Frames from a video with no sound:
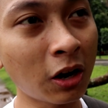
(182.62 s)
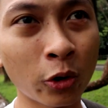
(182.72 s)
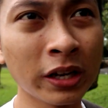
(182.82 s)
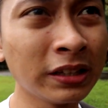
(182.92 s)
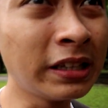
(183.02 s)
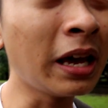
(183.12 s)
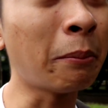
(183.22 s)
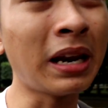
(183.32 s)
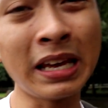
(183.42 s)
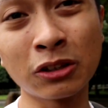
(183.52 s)
ka or hindi,
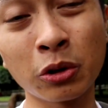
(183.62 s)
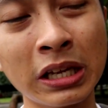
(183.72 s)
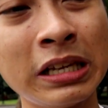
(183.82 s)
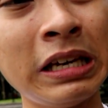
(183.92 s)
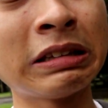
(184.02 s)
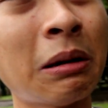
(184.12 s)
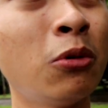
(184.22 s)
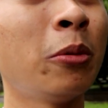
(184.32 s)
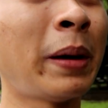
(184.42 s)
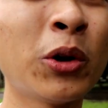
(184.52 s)
maliit yung kinikita
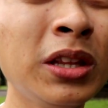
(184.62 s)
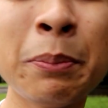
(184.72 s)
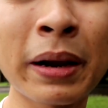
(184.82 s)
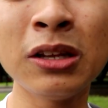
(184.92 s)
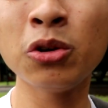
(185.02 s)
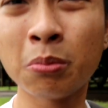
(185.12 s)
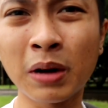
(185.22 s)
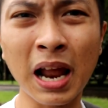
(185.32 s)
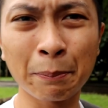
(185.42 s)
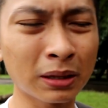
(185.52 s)
mo, pero hindi pa rin yung
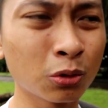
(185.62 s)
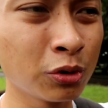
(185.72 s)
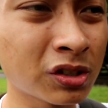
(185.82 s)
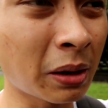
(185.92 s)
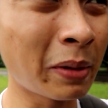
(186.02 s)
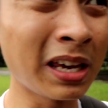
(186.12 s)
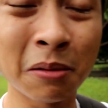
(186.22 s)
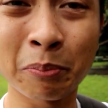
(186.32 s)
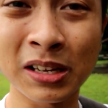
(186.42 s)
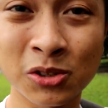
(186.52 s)
malapit dun sa
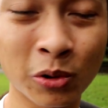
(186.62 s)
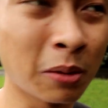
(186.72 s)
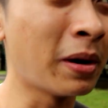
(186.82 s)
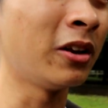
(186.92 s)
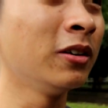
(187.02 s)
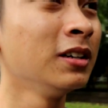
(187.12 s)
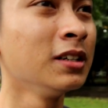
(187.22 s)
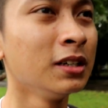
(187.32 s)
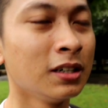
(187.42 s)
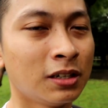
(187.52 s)
mai-impress yung iba, no?
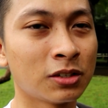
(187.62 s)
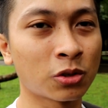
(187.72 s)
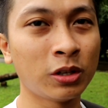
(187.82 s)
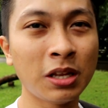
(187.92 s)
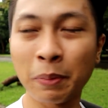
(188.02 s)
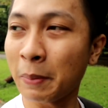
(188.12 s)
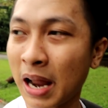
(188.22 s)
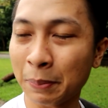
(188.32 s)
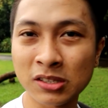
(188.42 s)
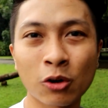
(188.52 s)
So, hindi pa
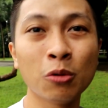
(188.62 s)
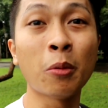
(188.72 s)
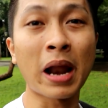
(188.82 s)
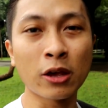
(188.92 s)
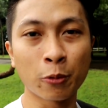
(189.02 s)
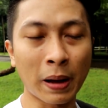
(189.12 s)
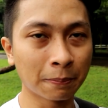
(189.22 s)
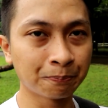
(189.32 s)
malapit sa goal mo, malayo pa.